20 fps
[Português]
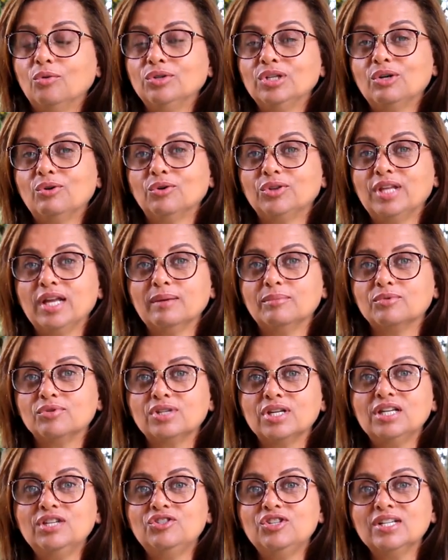
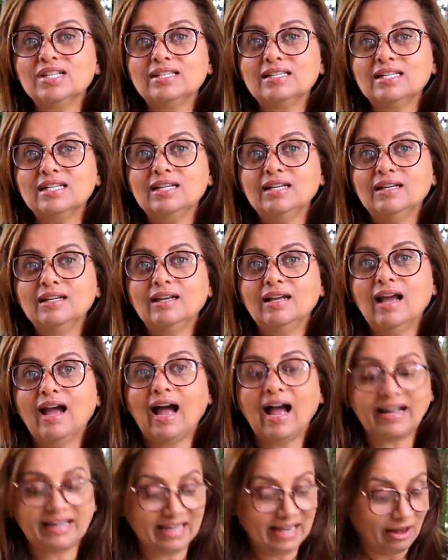Nicodemos e disse
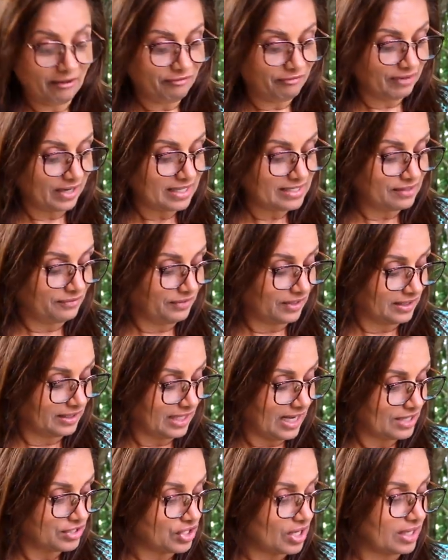aquela frase
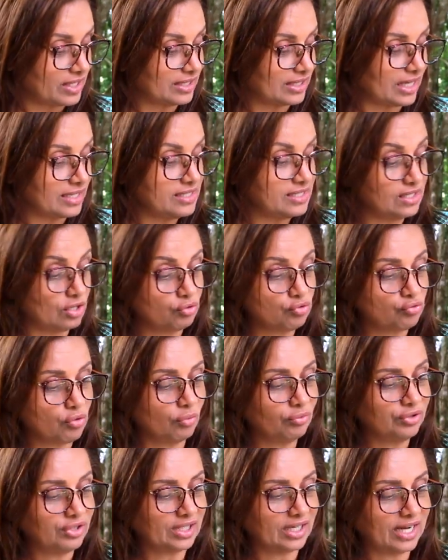fantástica que está em São
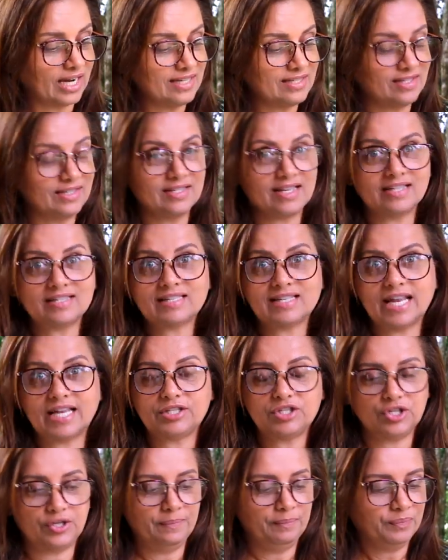João
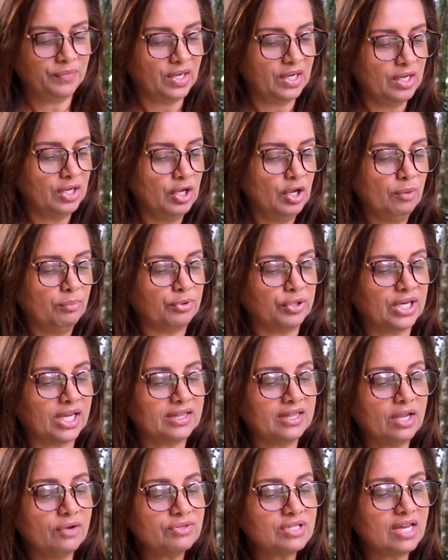3,17. Porque
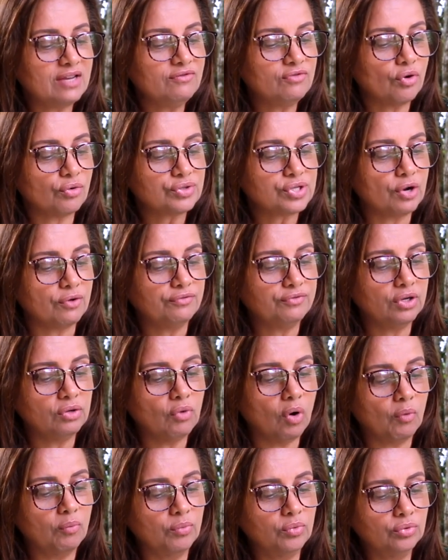Deus enviou seu
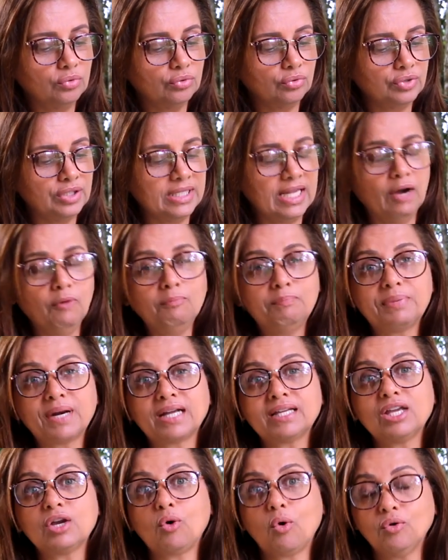Filho ao mundo não para
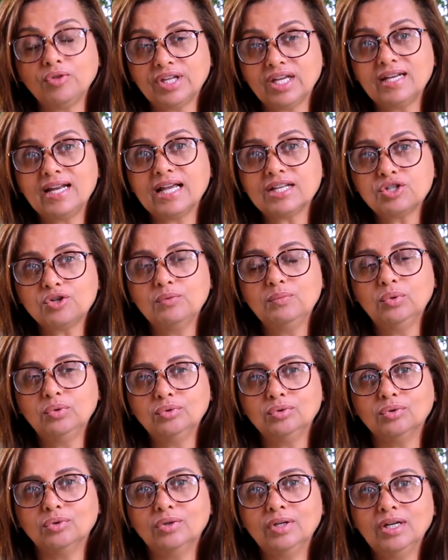que condenasse o
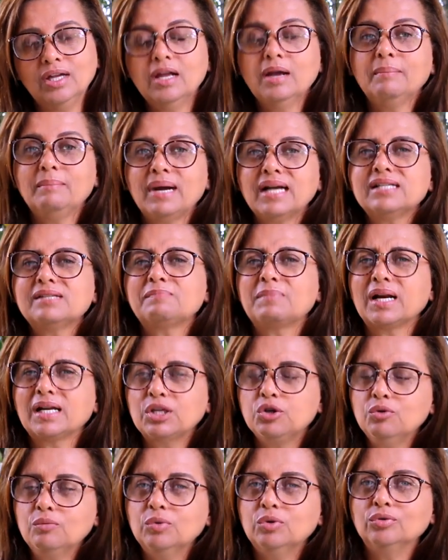mundo, mas para
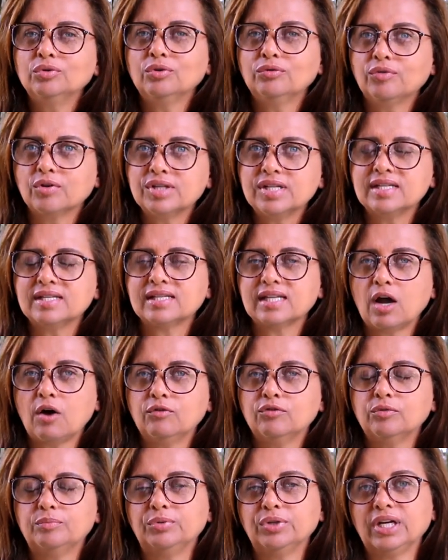que o mundo fosse
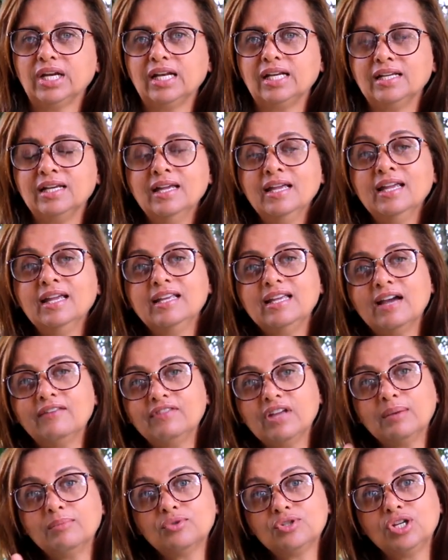salvo por ele. E
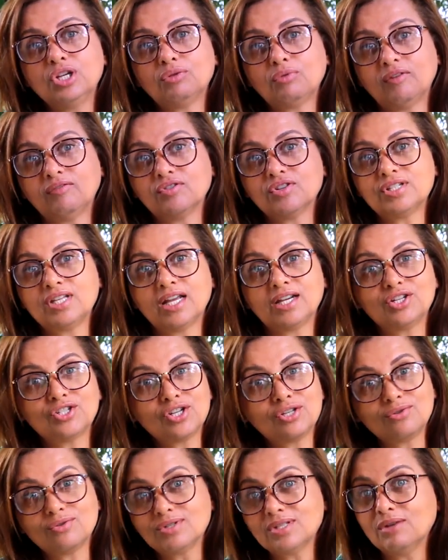havíamos dito a você que
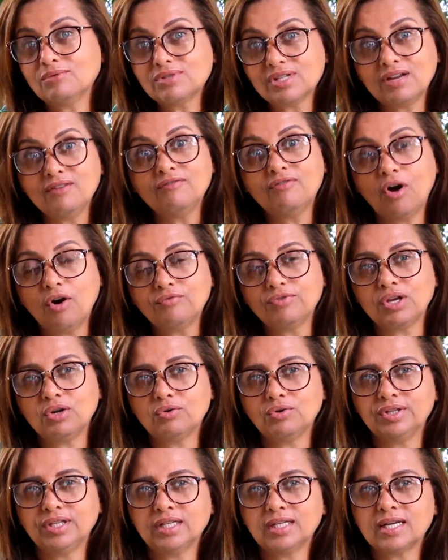Jesus não se envolve em
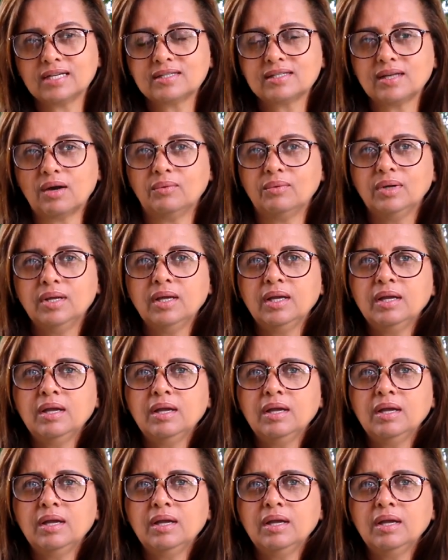condenação.